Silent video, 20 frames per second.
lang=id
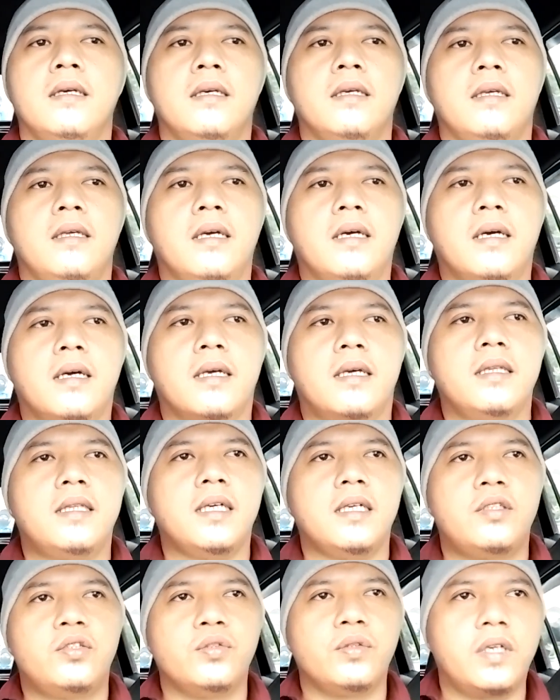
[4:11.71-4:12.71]
ya kita
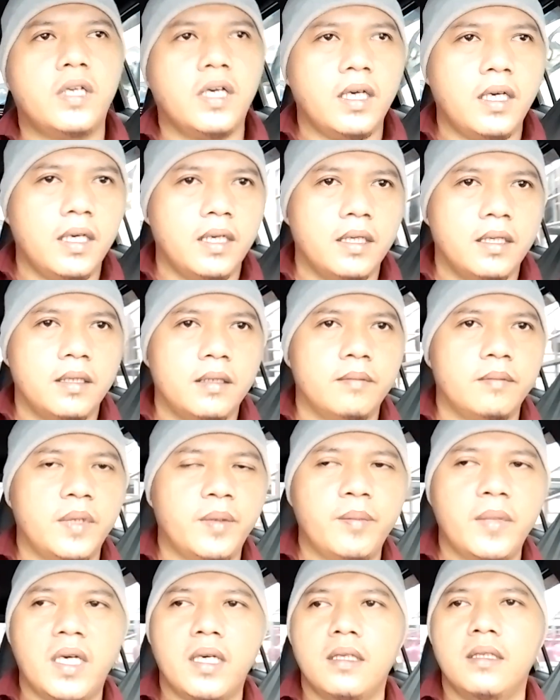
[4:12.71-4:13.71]
juga
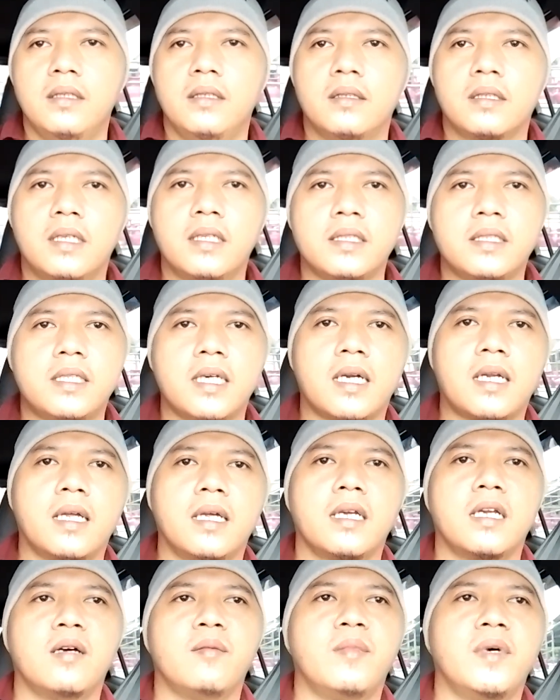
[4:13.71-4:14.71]
memang kejar yang
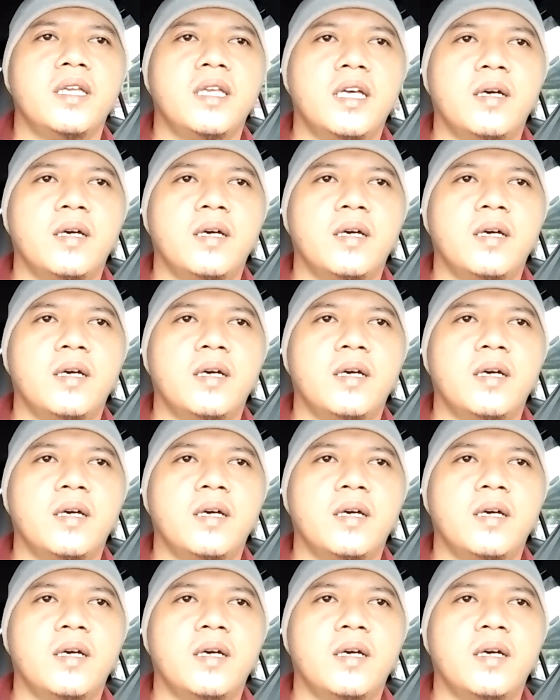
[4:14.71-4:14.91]
namanya